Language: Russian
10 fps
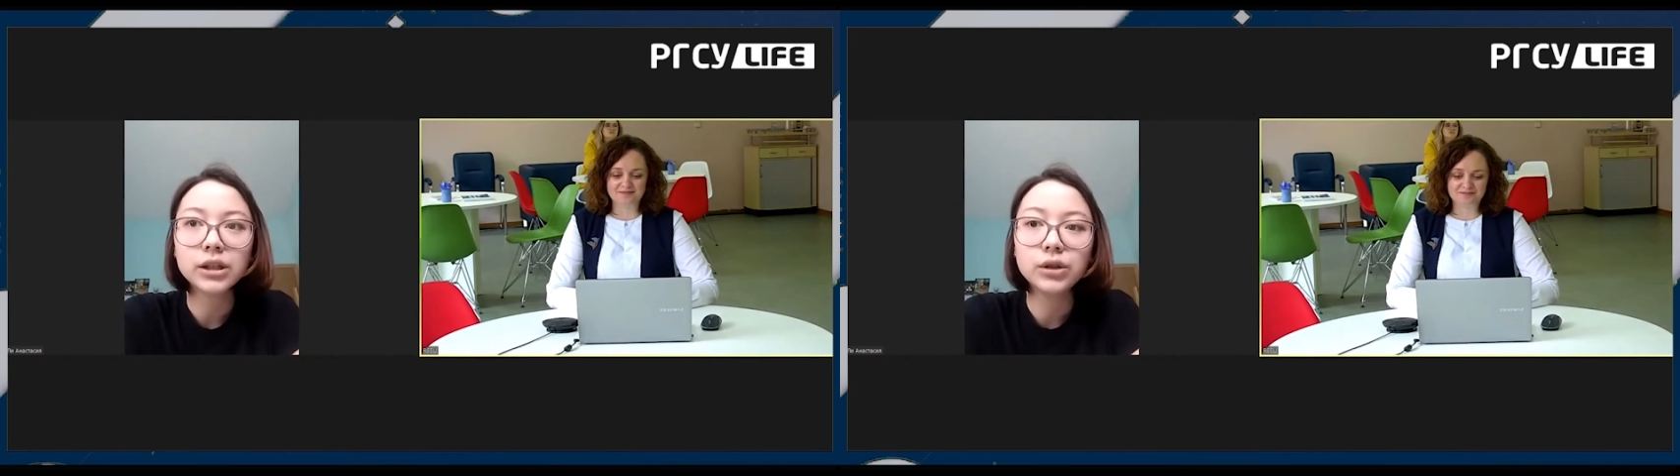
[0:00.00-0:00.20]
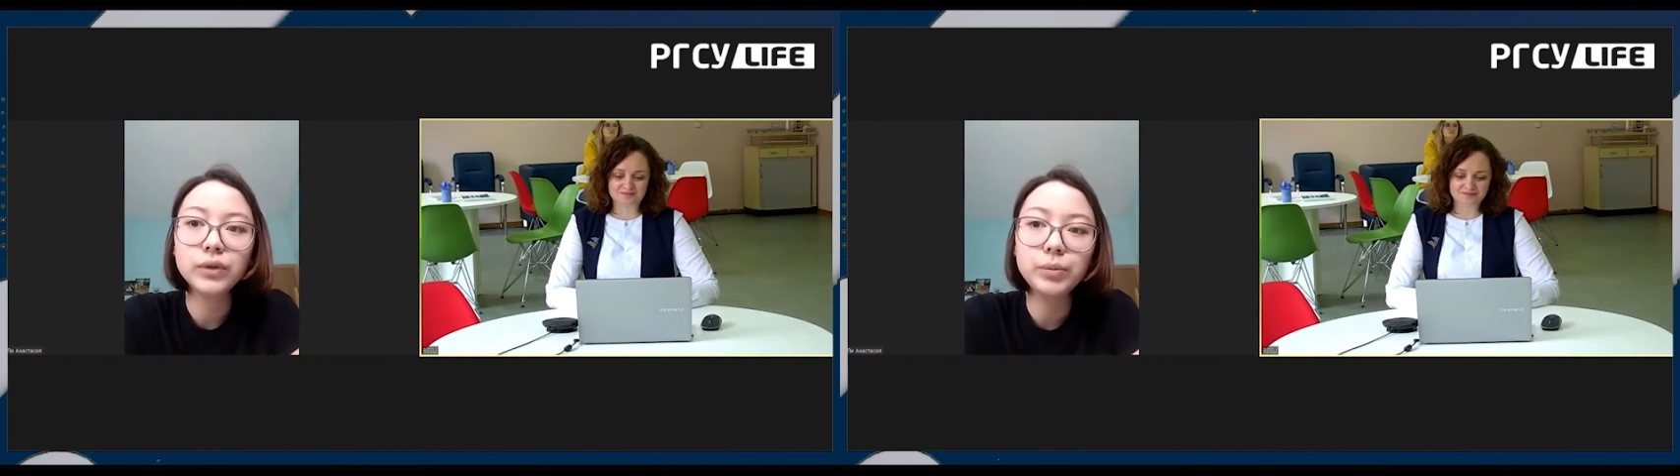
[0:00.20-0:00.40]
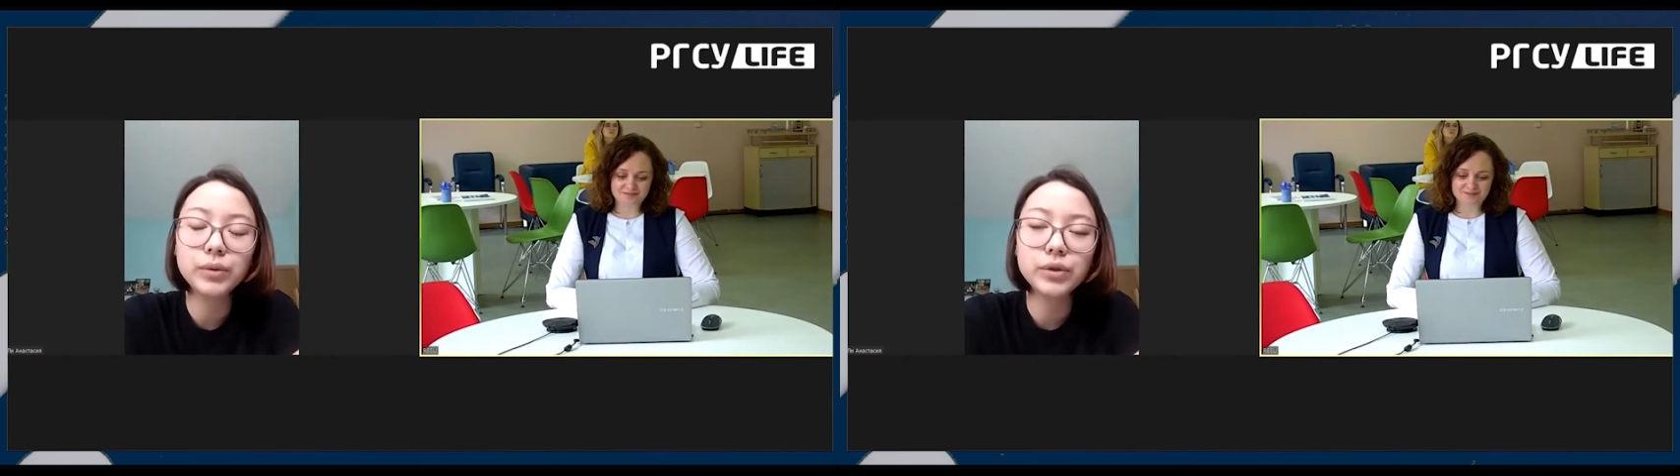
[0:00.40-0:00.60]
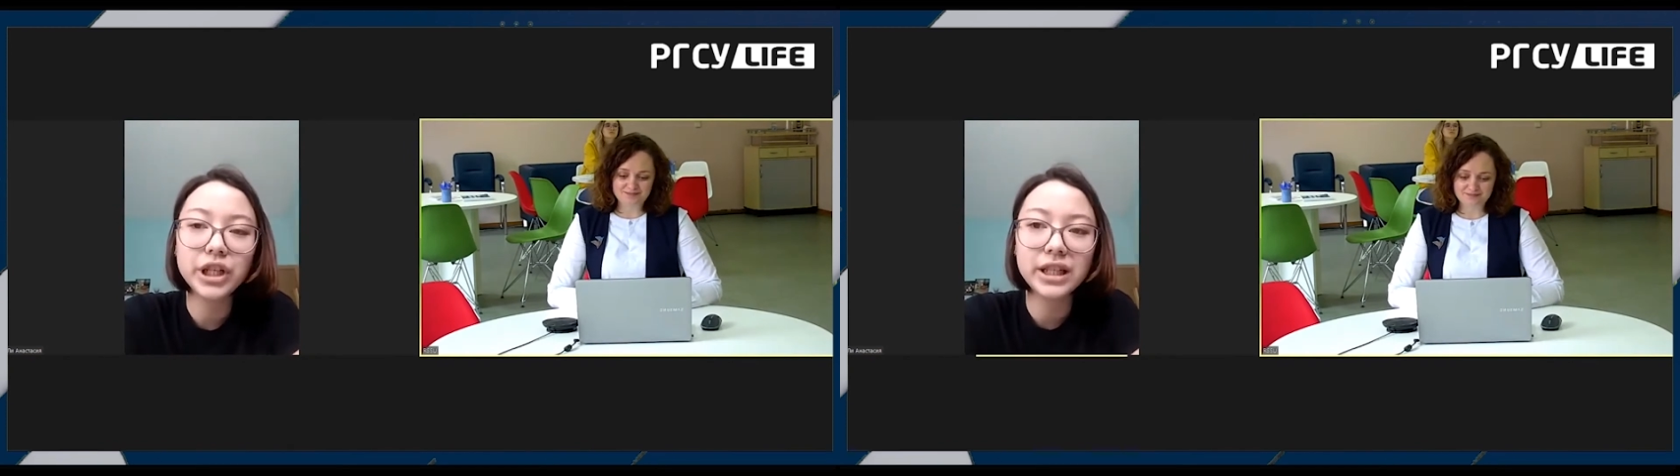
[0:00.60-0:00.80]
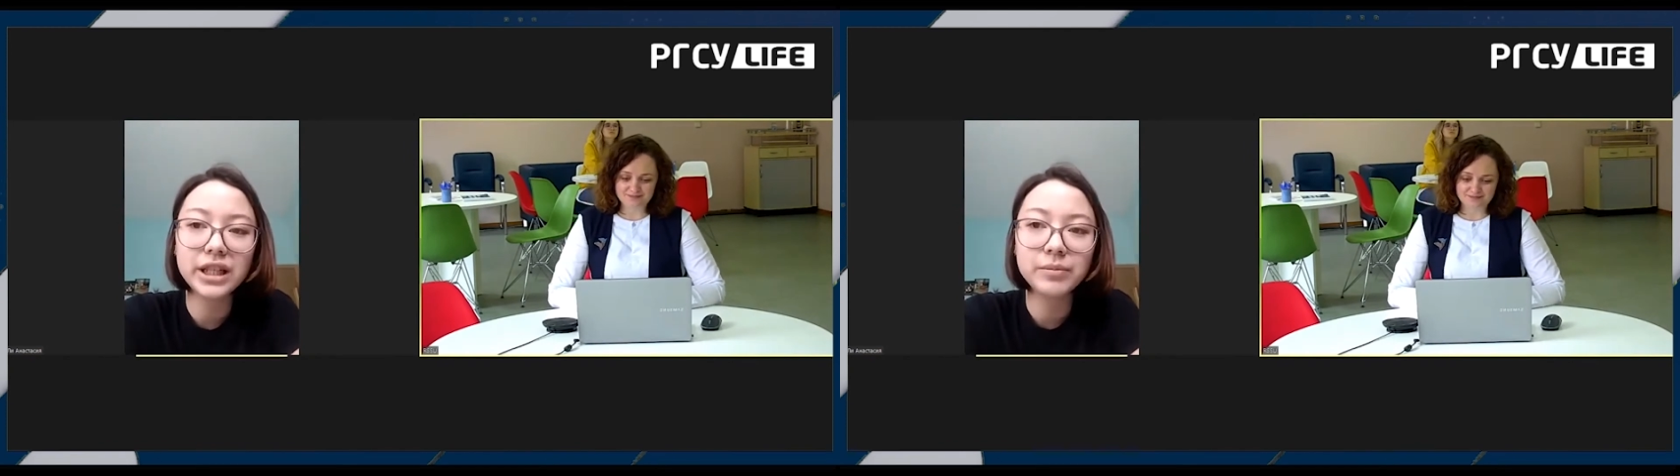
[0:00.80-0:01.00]
Ну
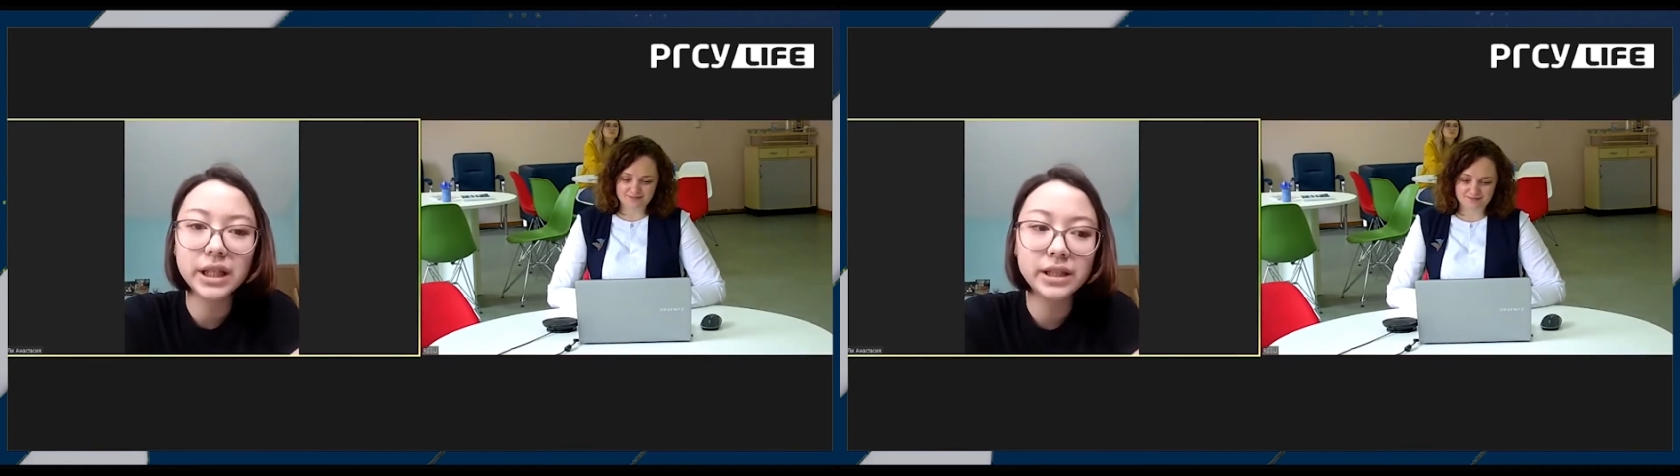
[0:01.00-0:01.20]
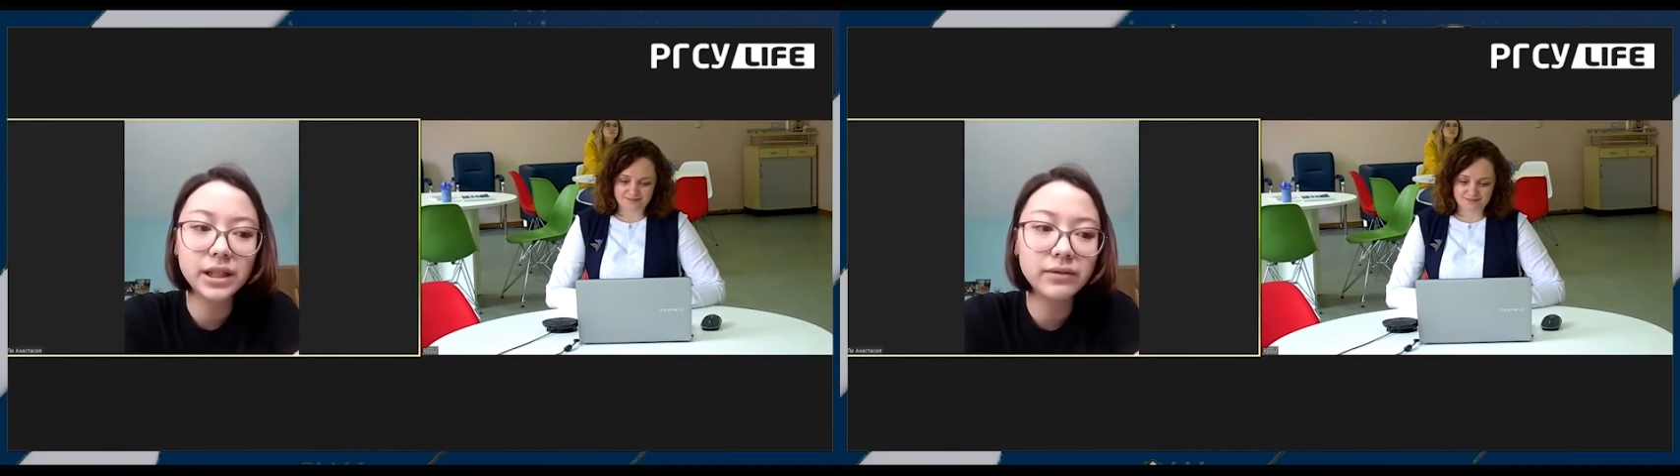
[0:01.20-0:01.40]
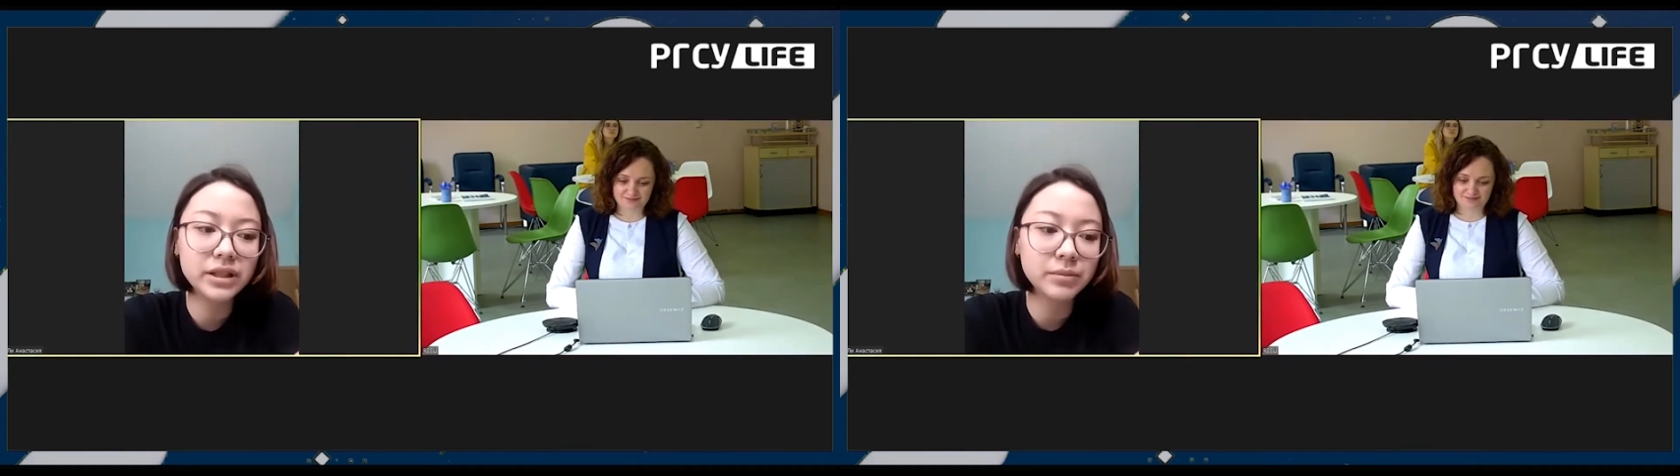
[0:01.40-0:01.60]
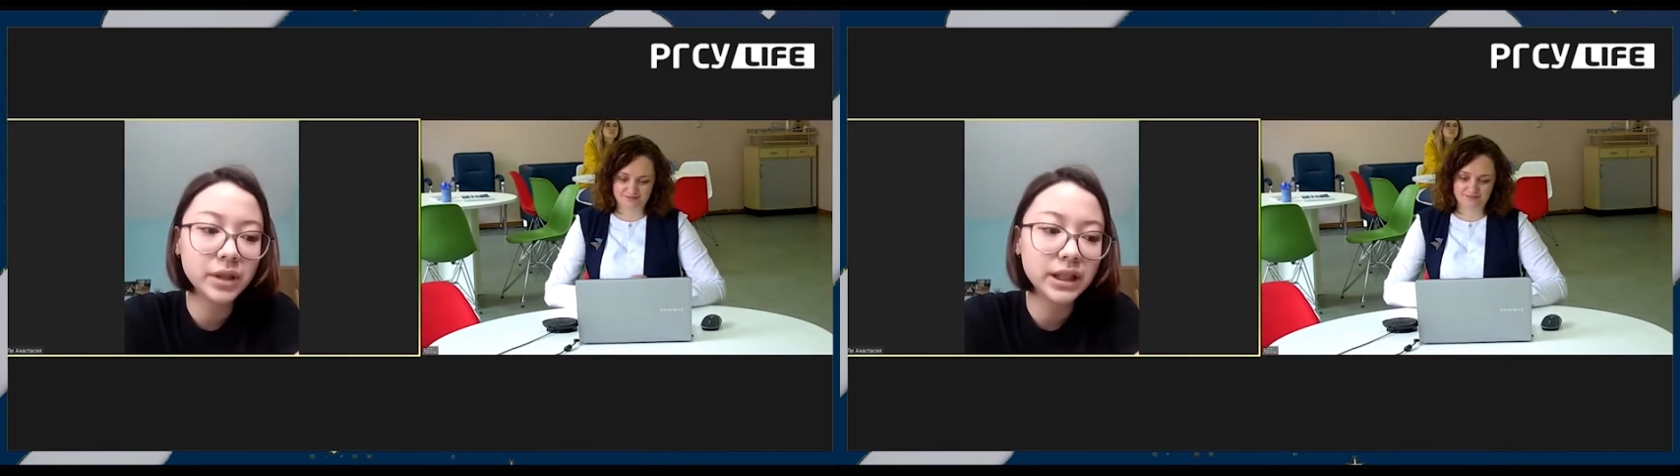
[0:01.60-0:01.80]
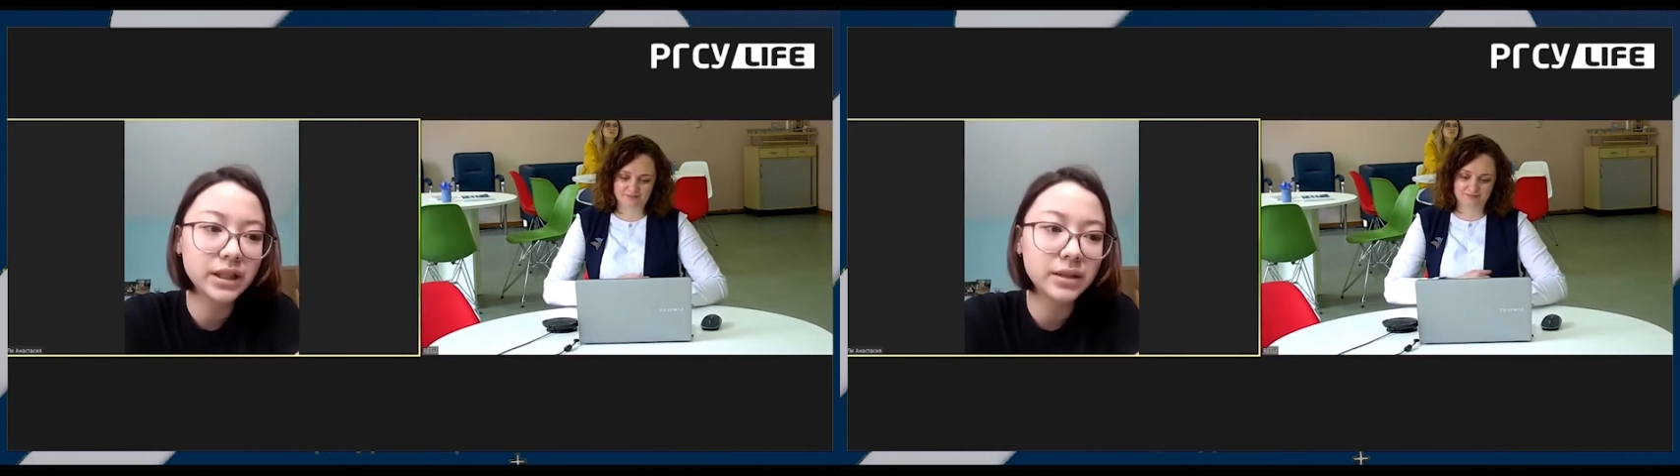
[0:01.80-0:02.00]
получается, мы ездили в
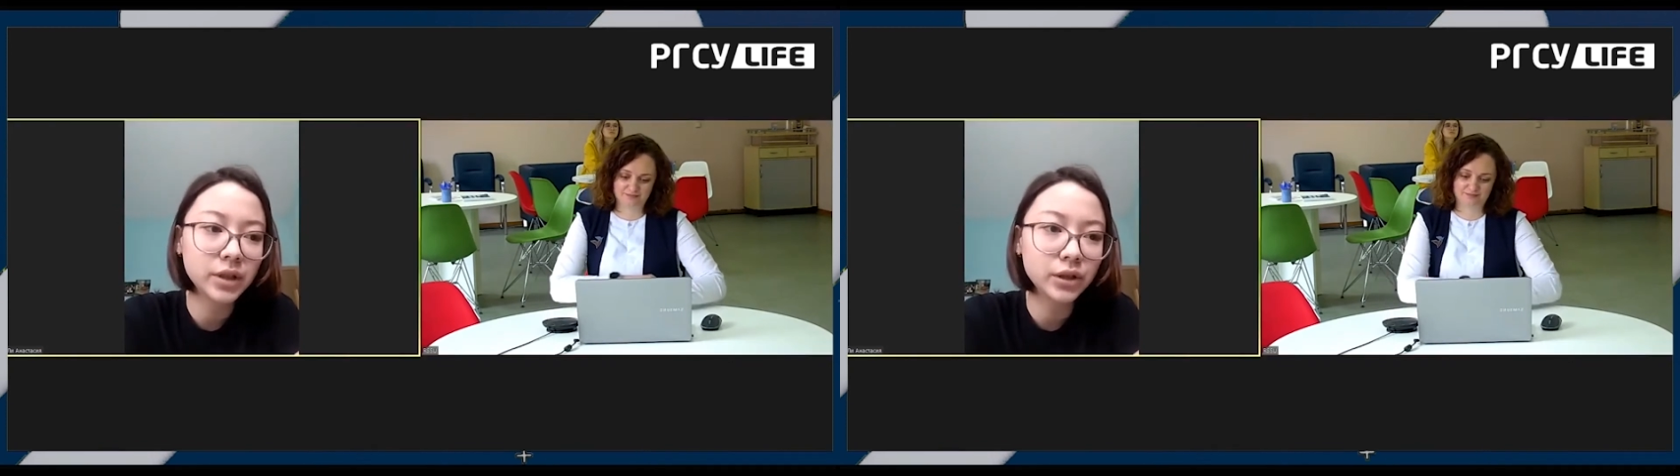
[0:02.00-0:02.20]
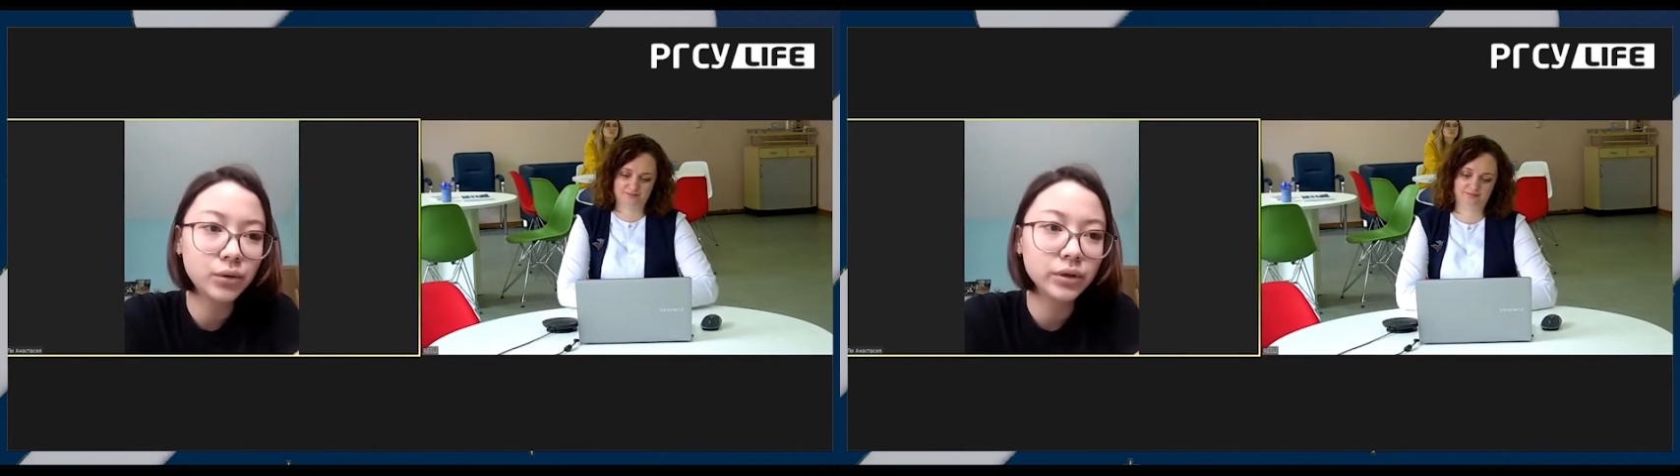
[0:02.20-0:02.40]
2018 году,